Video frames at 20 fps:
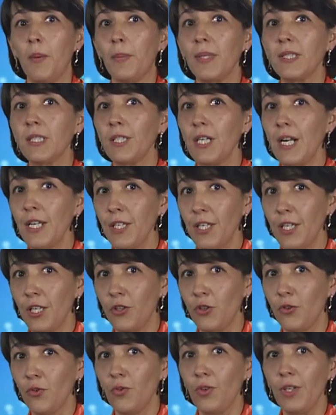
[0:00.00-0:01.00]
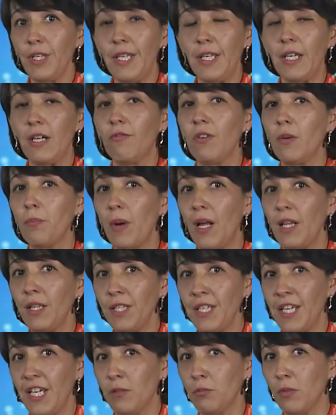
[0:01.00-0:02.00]
По строению и
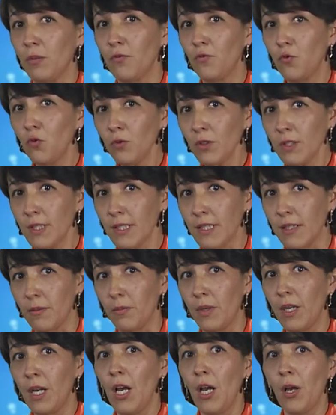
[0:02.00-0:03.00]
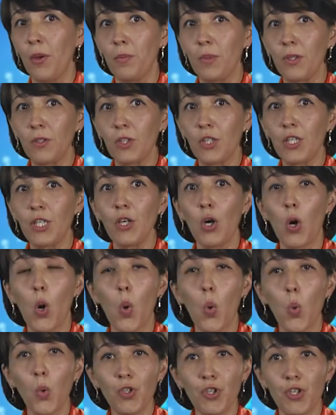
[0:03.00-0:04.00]
выполняемым функциям белки
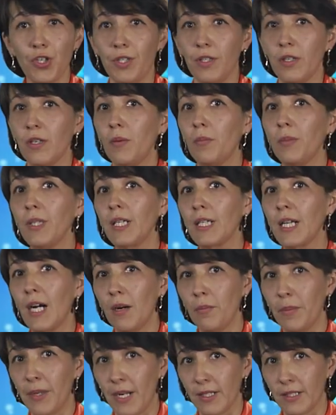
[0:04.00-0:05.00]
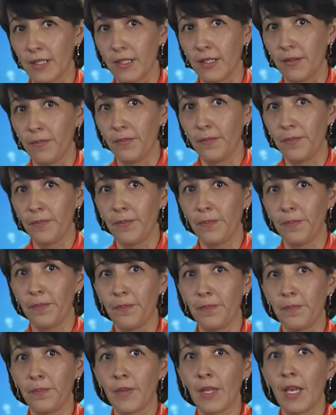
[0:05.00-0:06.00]
очень многообразны.
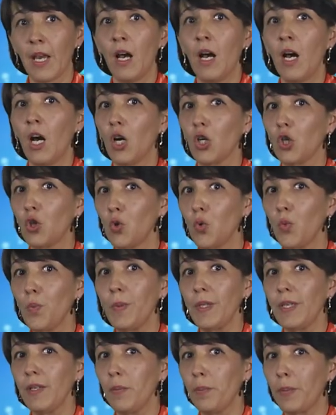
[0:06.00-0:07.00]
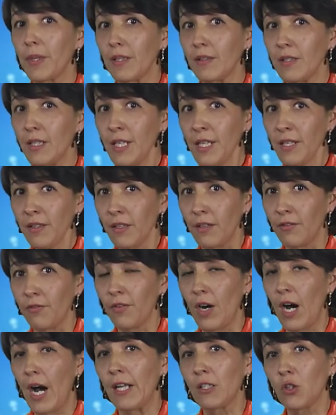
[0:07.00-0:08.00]
К группе протеинов
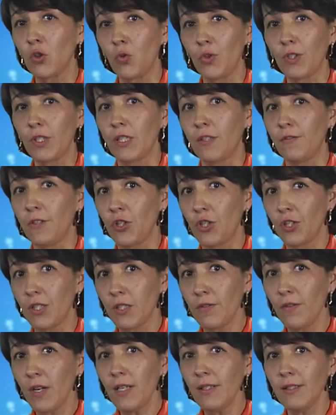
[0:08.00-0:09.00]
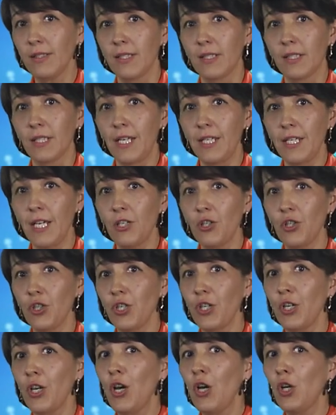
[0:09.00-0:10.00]
относят вещества,
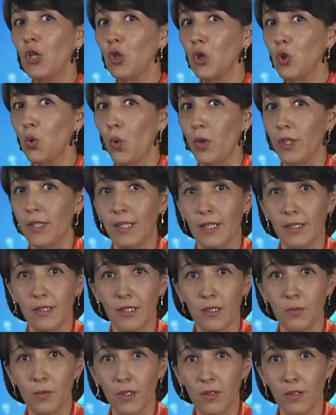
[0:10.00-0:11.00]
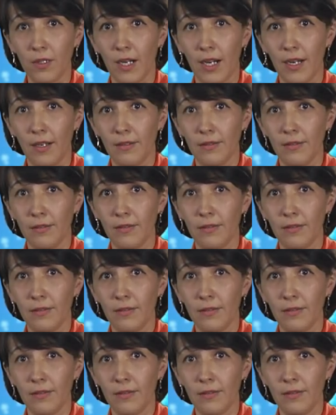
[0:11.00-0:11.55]
состоящие только из белка.